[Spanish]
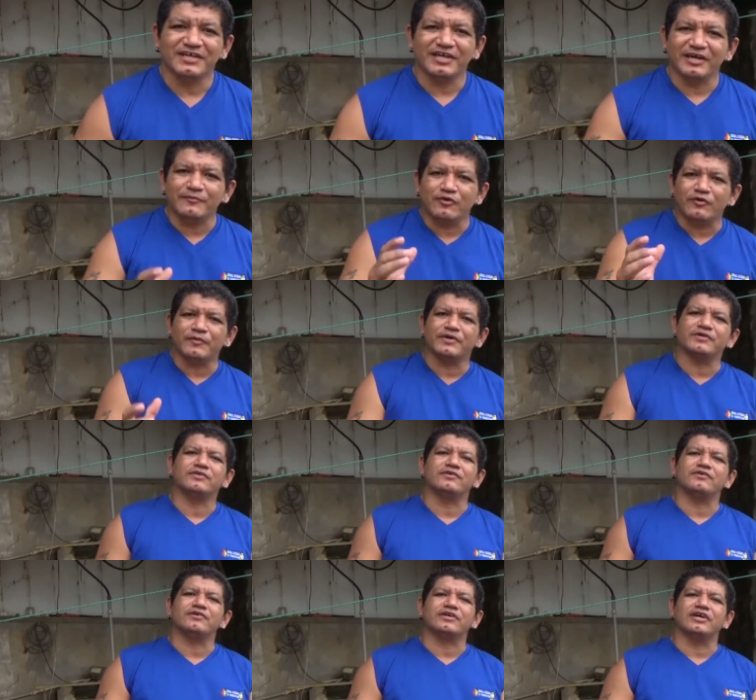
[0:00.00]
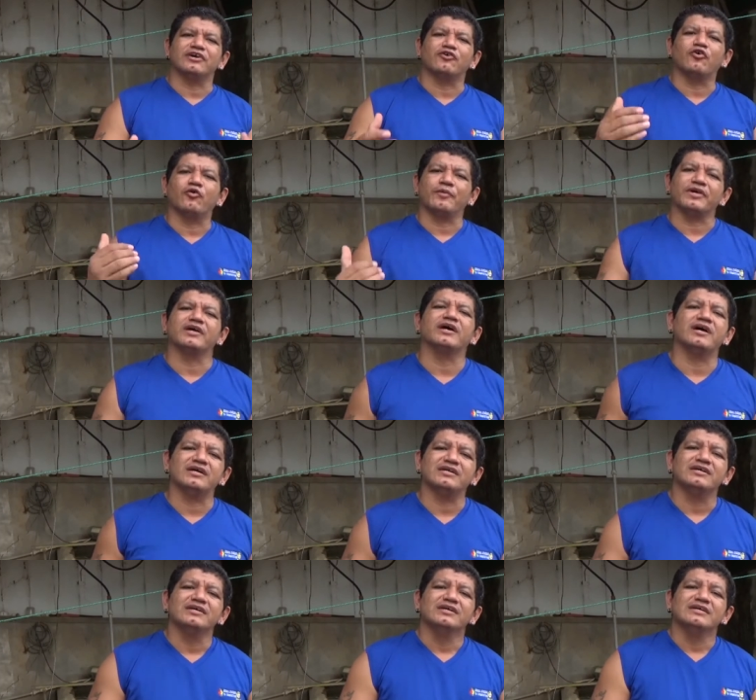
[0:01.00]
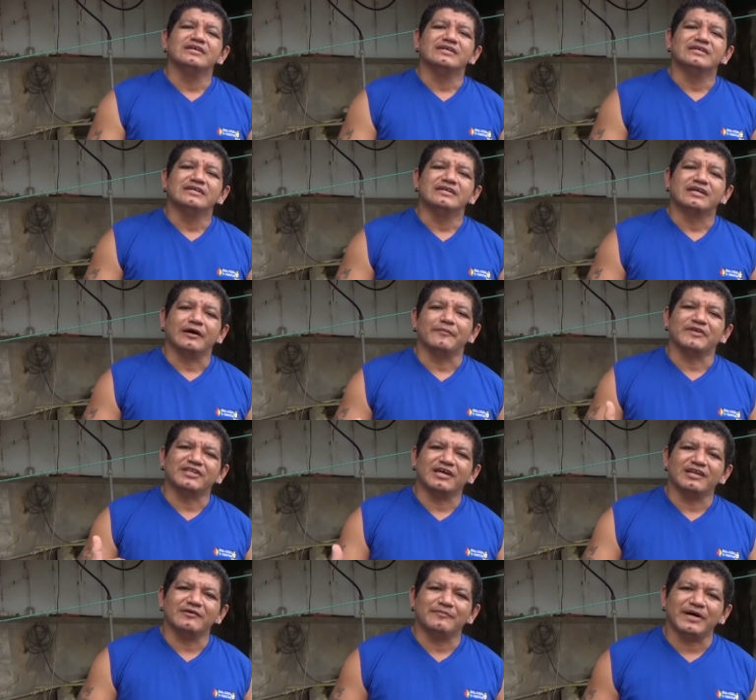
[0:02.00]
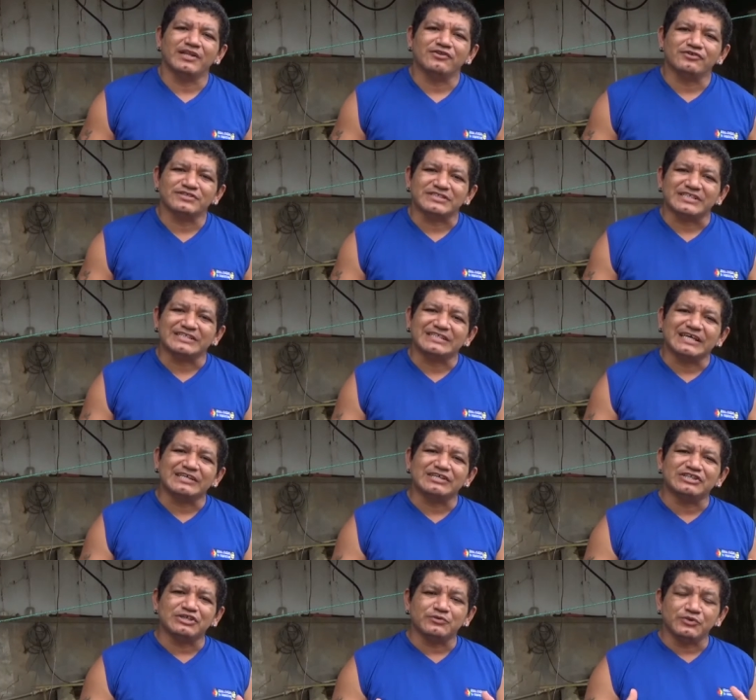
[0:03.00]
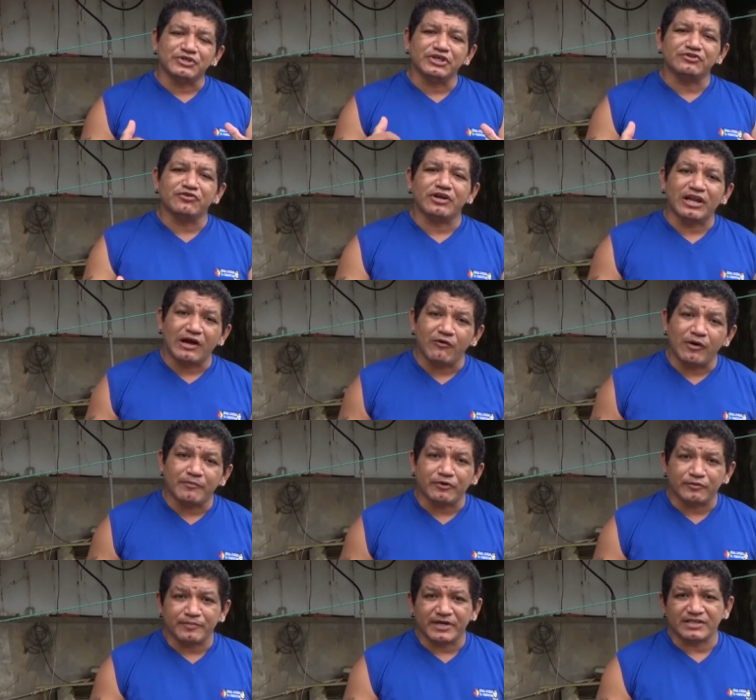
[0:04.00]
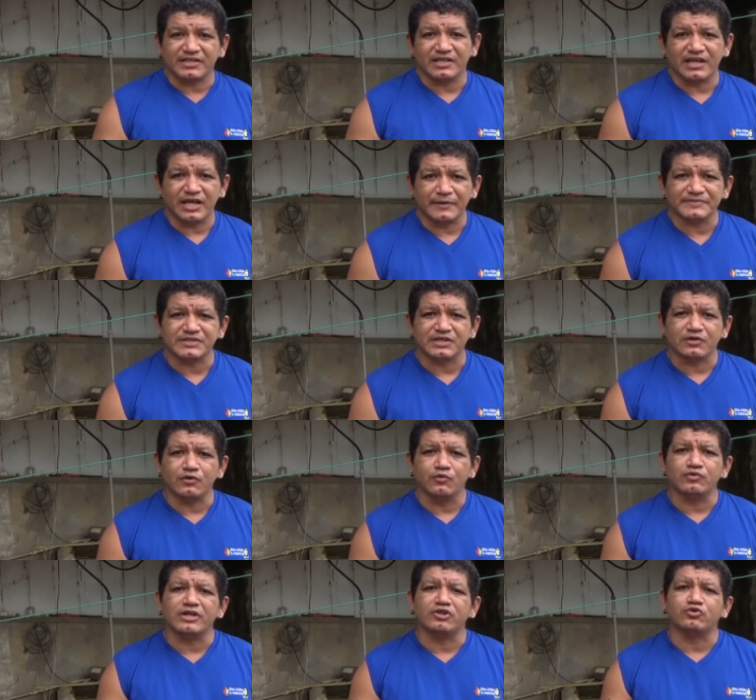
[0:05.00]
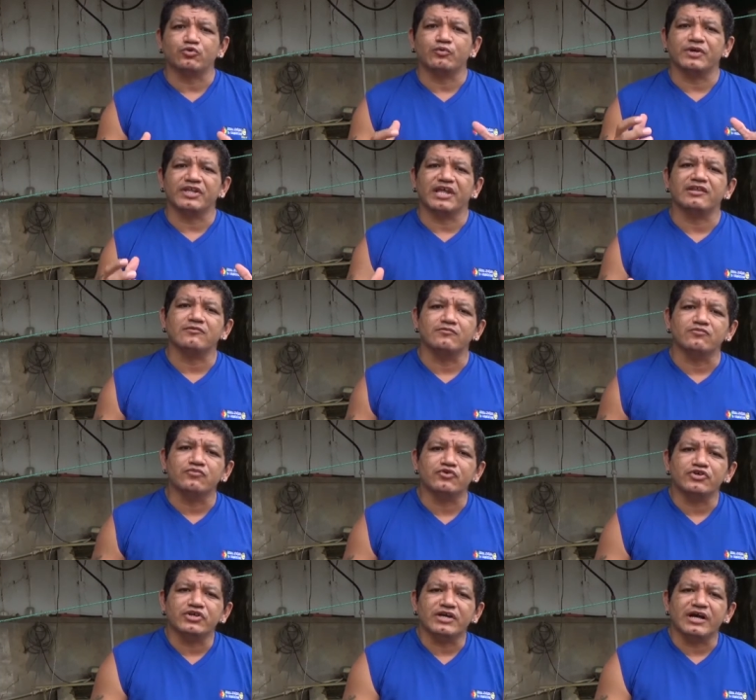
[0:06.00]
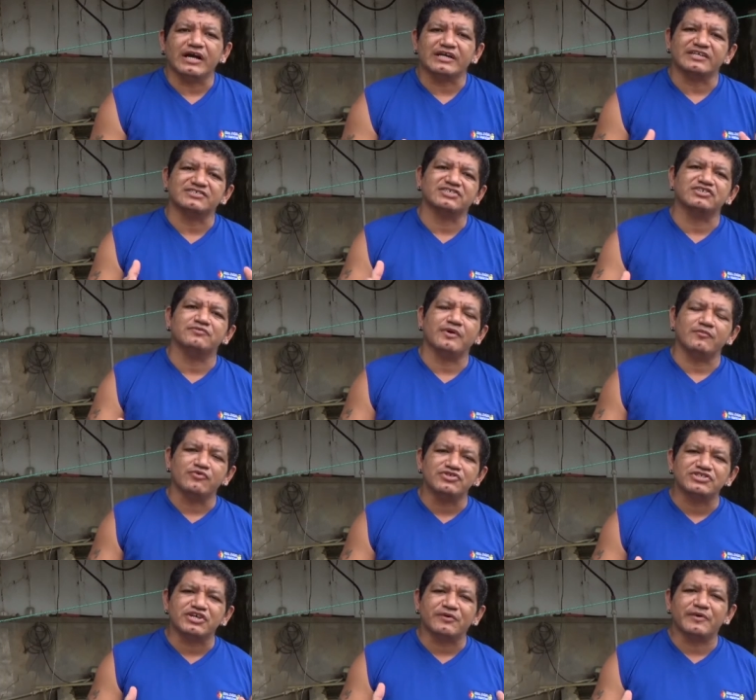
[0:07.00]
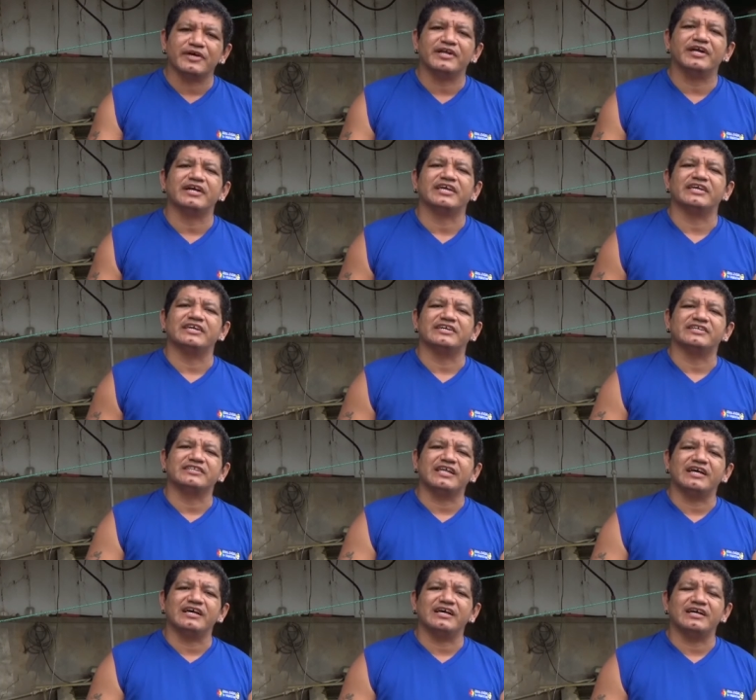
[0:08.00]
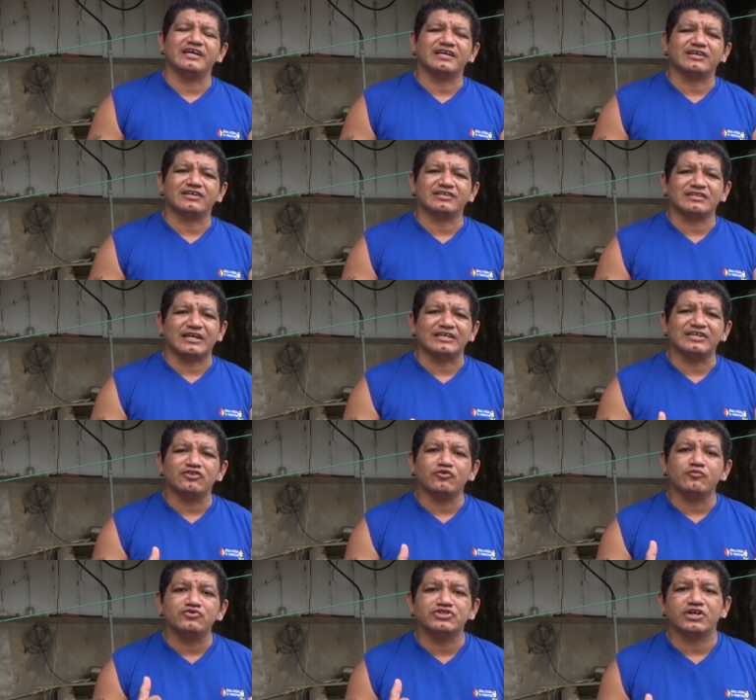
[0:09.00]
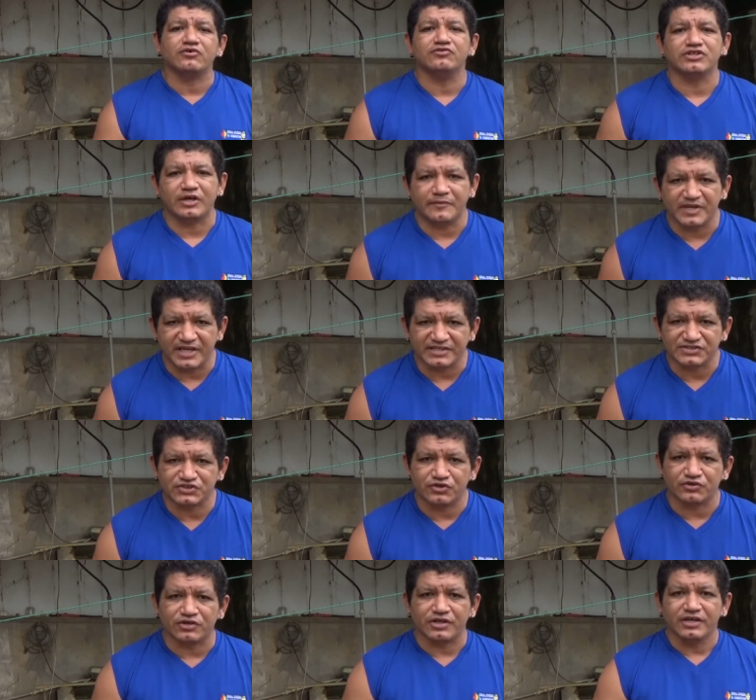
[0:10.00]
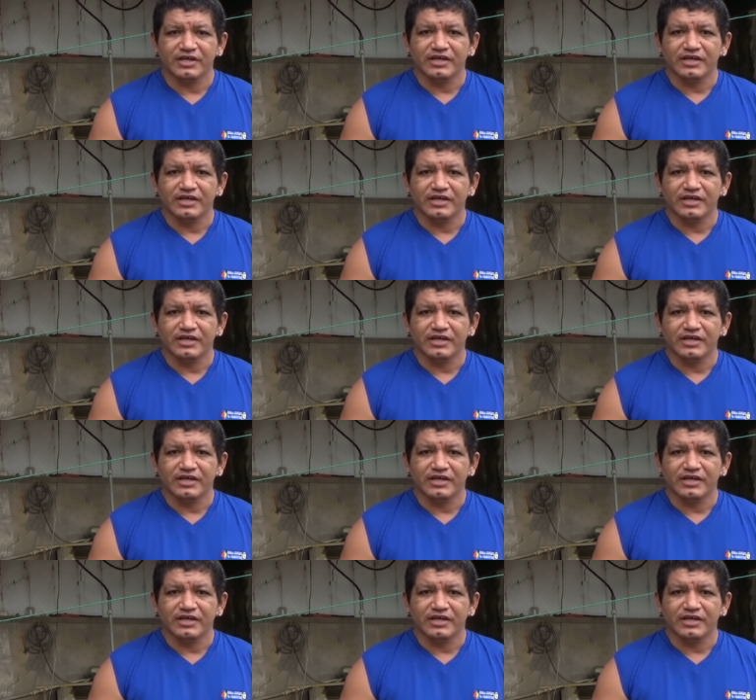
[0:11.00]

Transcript: Hemos visto que en Cobija, capital de Pando, se está distribuyendo el agua por parte de la EPSA con una turbiedad muy agresiva, muy severa, que está trayendo mucha contaminación.